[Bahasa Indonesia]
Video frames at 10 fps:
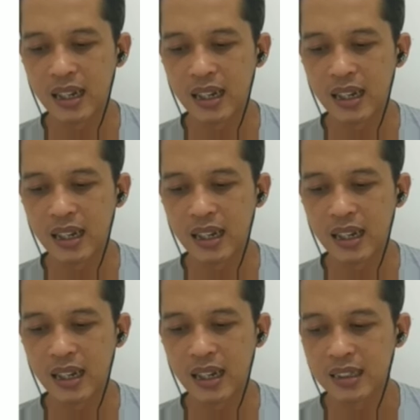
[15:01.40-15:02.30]
ya.
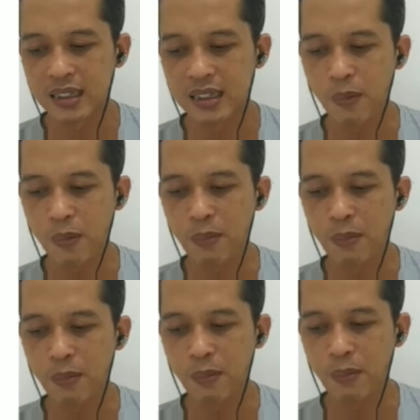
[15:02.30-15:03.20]
Cara
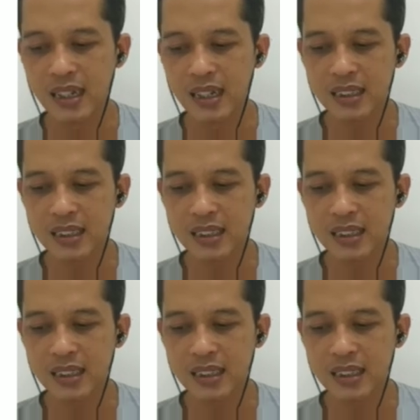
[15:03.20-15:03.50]
pemasangannya,